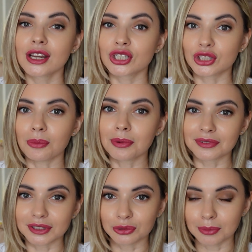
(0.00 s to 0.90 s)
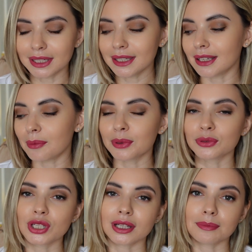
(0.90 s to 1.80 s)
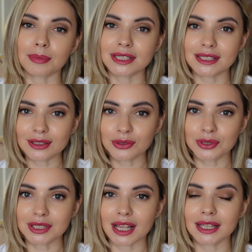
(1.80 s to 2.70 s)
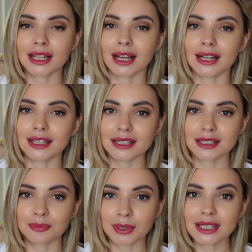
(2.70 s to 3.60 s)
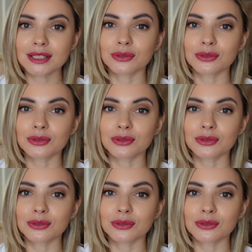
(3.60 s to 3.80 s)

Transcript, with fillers: Что бы вы думали, я получала посылку с сайта AliExpress,